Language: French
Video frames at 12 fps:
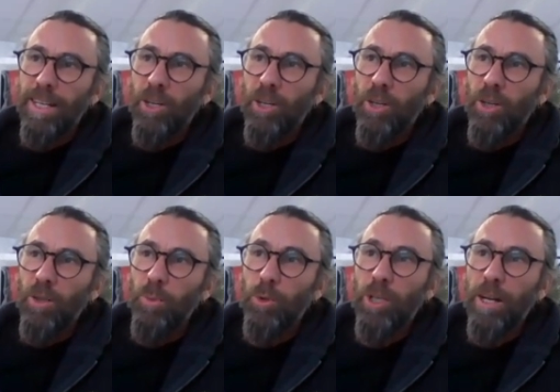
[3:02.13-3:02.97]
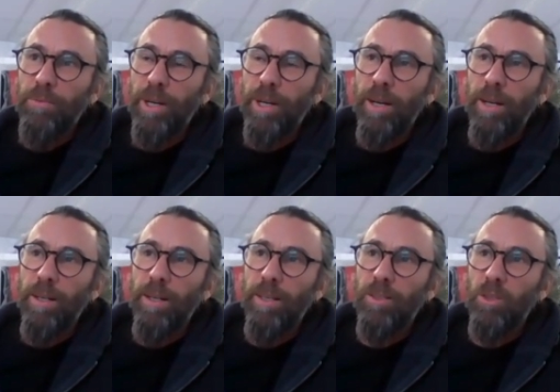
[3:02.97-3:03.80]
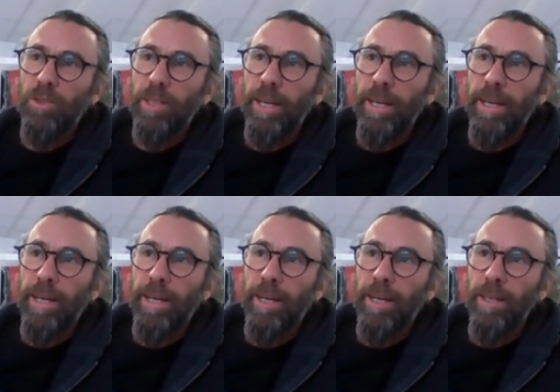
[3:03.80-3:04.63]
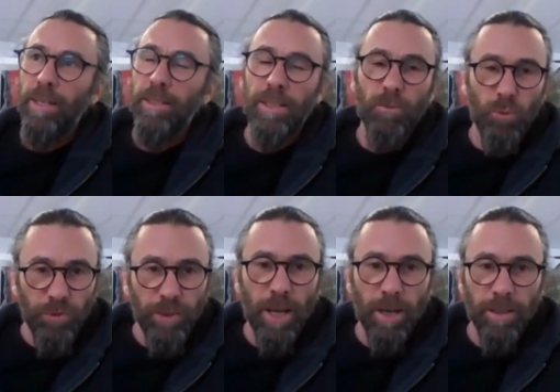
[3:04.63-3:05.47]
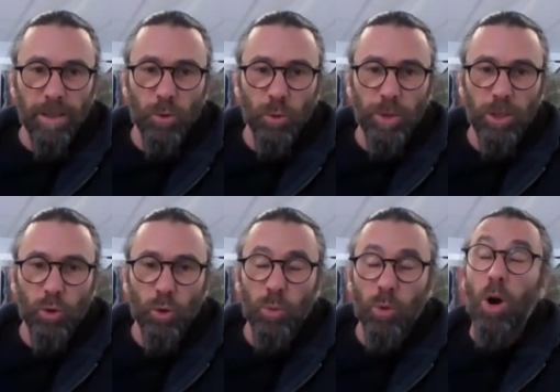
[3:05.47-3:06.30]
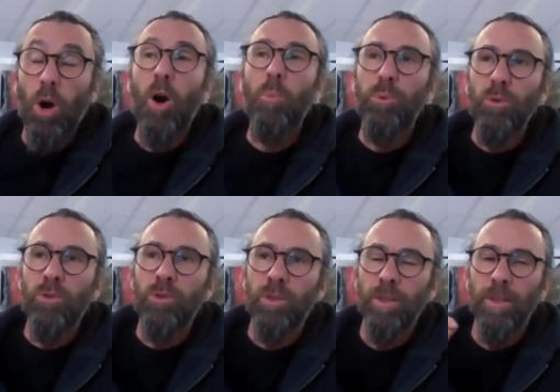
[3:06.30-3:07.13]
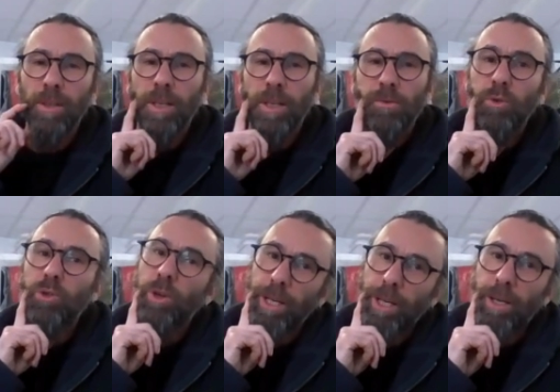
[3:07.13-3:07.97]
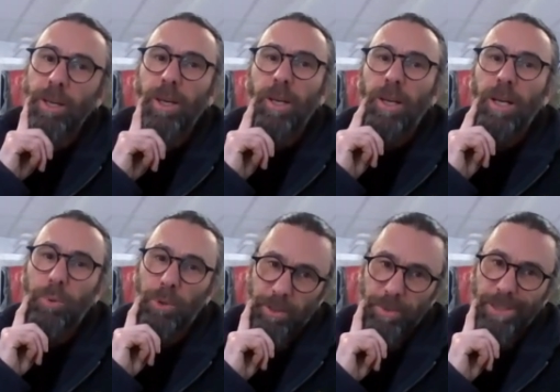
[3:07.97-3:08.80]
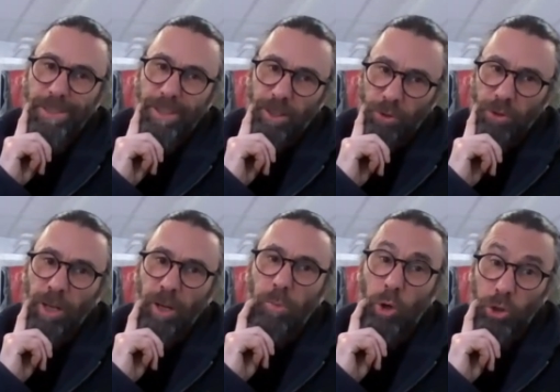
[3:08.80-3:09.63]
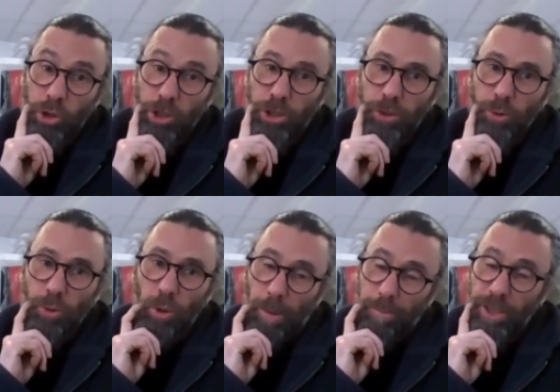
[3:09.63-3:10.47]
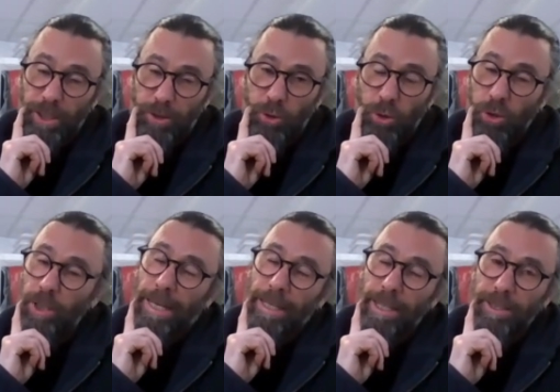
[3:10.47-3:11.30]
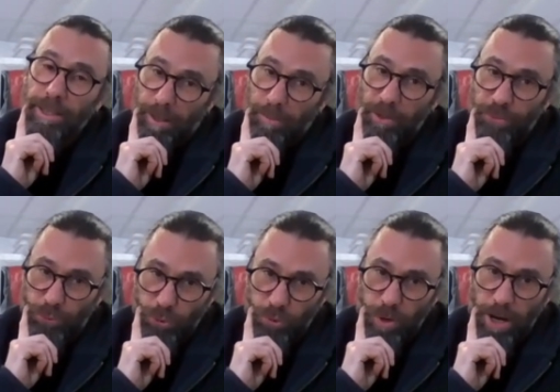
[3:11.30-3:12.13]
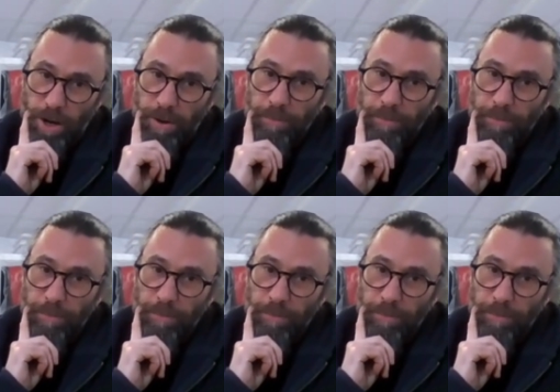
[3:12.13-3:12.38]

Euh, le mot de la fin, ce serait si vous venez à la station Biche Chaumont, en plus, vous aurez la possibilité de venir manger chez nous, un petit restaurant guinguette qui s'appelle Food Loire,